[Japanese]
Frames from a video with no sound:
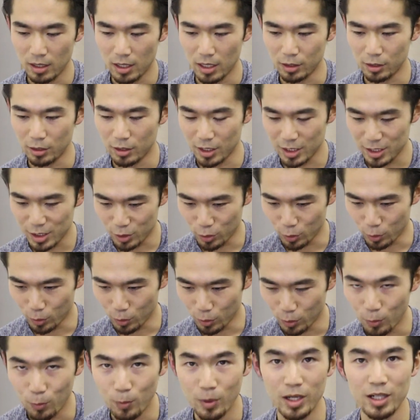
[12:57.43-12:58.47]
あと
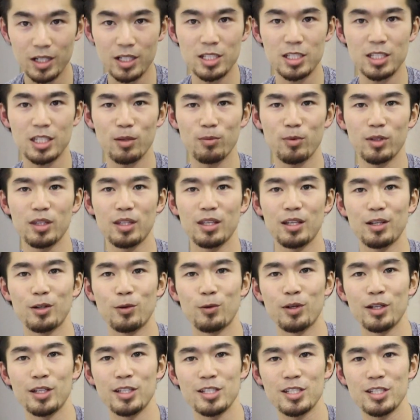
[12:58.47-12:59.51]
ラスト和菓子食べて
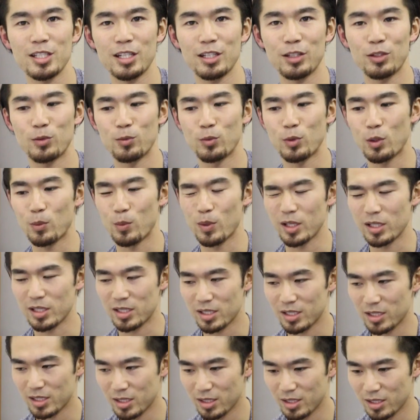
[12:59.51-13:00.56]
終わりにしたいと思いま
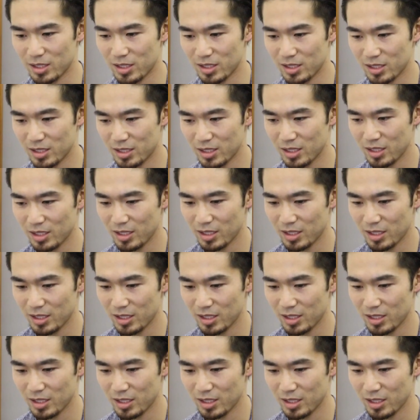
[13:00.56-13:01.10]
す